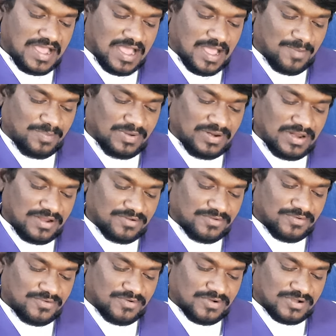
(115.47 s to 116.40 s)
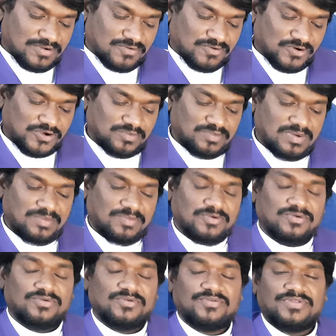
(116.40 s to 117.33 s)
ఆ పిల్లను ఒక
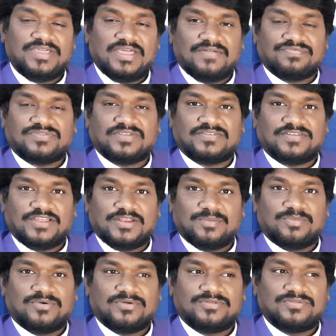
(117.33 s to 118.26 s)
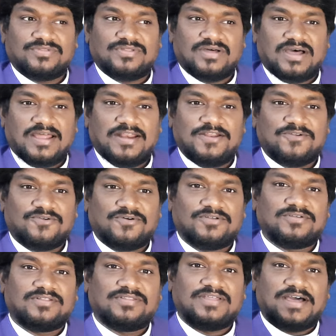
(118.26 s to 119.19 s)
కుటుంబము ఎంత సరిపోతుందో అన్ని
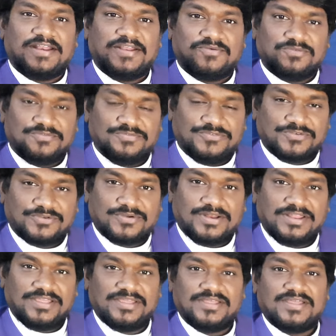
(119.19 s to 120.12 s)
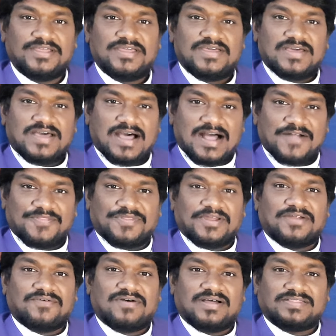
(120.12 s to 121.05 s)
రోజులు దాన్ని ఉంచుకొని ఆ
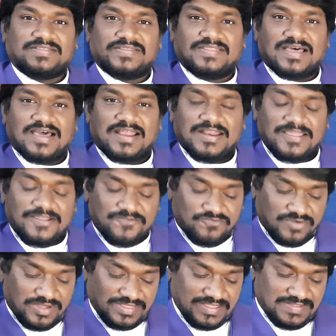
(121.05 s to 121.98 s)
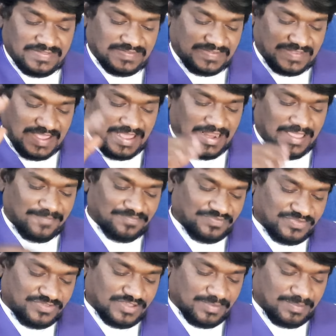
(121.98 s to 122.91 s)
తర్వాత దాన్ని వధించాల
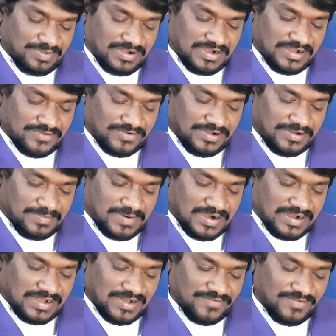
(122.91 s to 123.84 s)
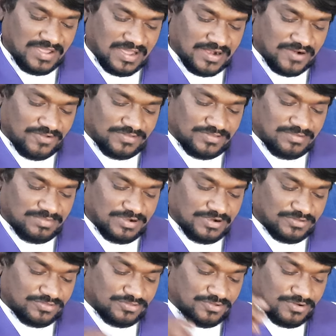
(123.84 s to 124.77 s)
చెప్పినటువంటి మాటలు అవి ఆరవచ్చు
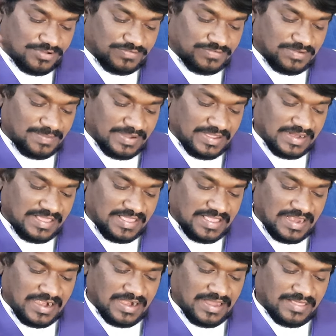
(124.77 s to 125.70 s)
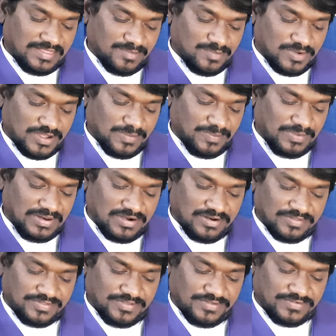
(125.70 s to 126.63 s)
నిర్దోషమైన ఏడాది
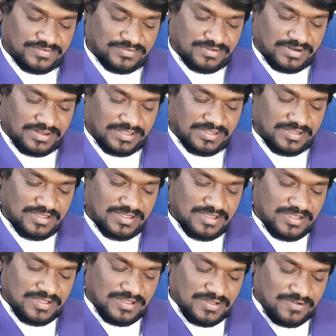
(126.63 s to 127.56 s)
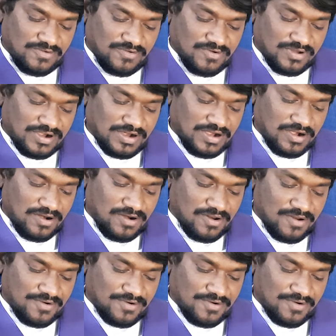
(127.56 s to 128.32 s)
మగపిల్లను తీసుకొని గొర్రెలలో